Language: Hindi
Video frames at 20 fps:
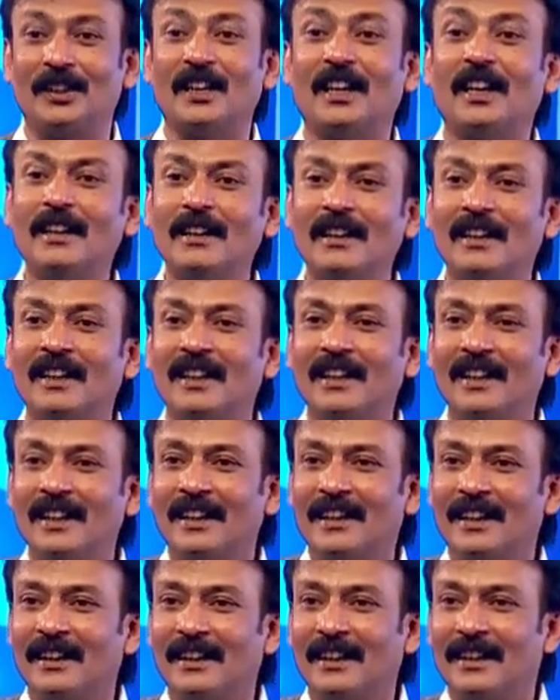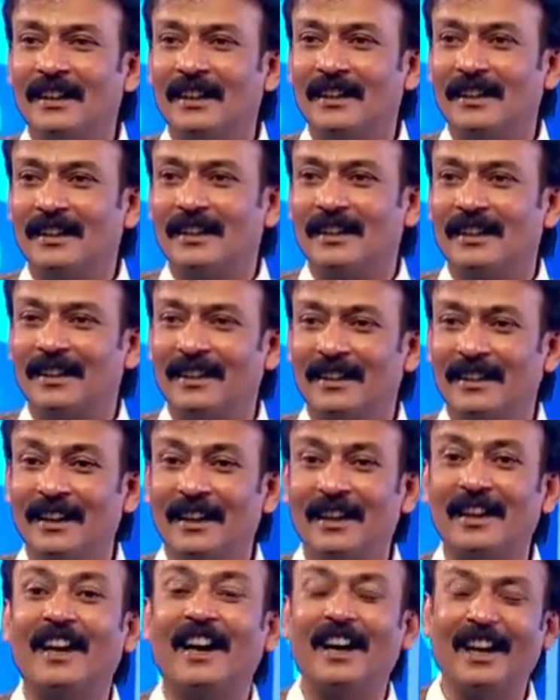हूं हाँ
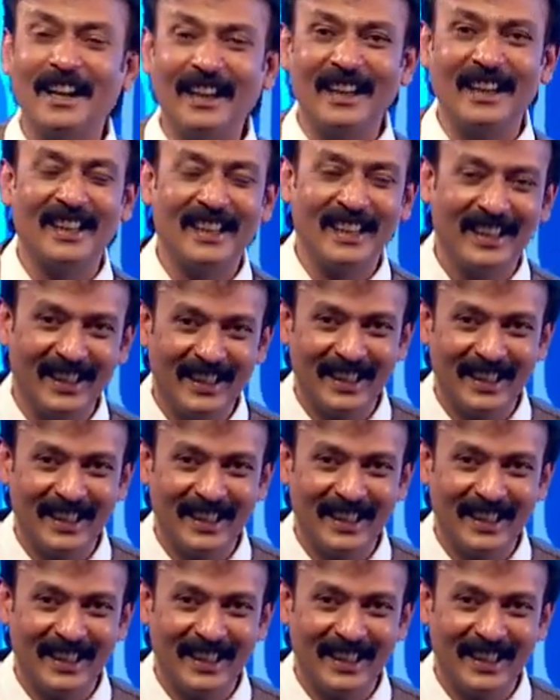हाँ